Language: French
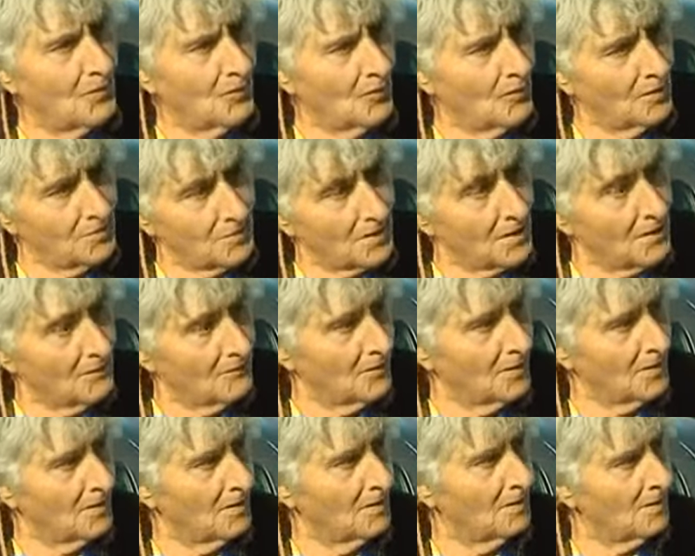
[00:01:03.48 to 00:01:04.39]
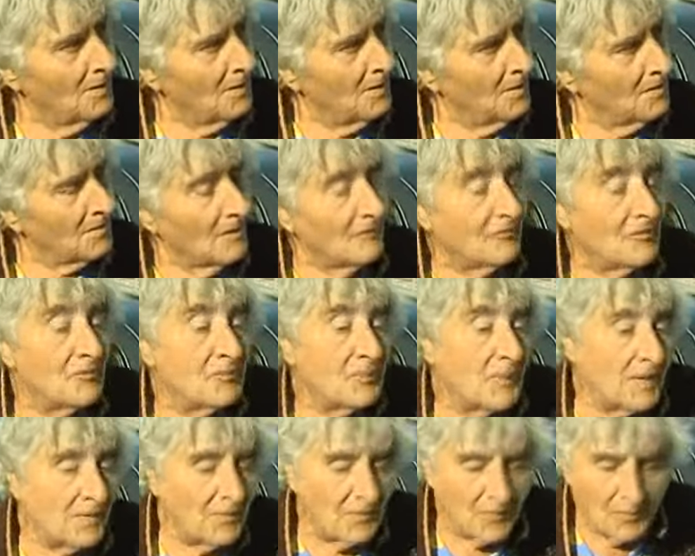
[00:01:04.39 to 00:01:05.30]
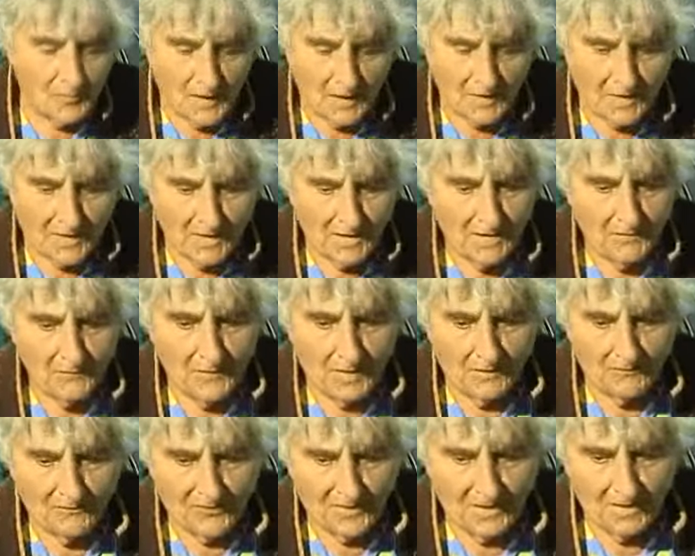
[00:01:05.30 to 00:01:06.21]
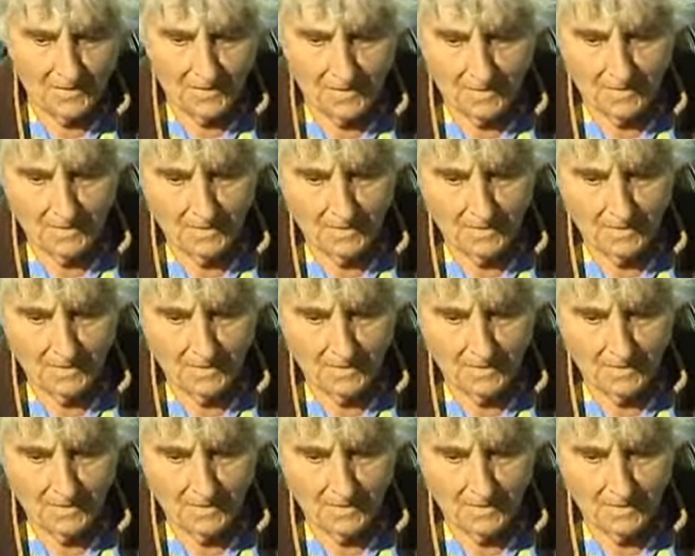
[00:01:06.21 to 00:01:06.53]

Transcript: ah, Non, eh ouais. ça fait peine de remarquer, mais en fait.